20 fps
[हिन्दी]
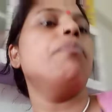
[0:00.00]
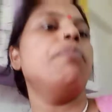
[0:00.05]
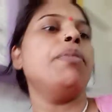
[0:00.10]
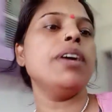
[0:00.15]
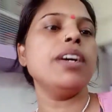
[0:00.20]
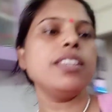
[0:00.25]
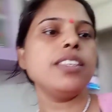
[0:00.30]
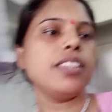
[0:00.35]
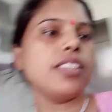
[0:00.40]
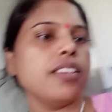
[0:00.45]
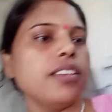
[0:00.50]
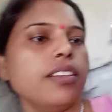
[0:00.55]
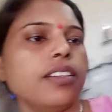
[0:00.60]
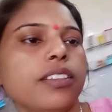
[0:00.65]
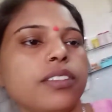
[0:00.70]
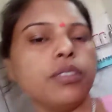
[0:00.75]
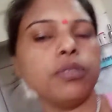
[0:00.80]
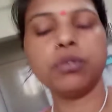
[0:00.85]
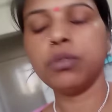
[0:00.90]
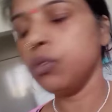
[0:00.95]
अब बस
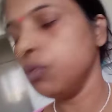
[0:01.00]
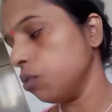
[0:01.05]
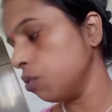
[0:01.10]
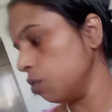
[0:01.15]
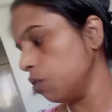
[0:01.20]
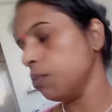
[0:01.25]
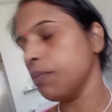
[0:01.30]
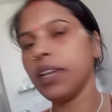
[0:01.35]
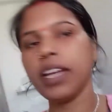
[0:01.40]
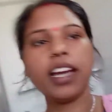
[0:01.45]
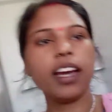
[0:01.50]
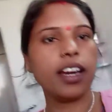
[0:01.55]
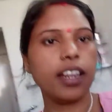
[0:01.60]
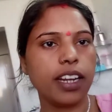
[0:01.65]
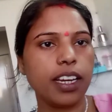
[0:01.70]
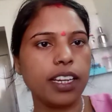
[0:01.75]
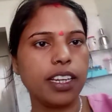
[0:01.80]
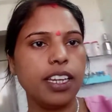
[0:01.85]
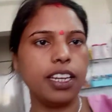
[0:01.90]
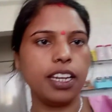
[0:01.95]
दोनों को मैं
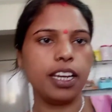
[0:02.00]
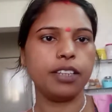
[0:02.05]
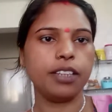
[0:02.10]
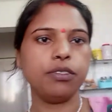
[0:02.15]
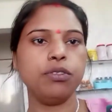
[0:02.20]
खाना खिला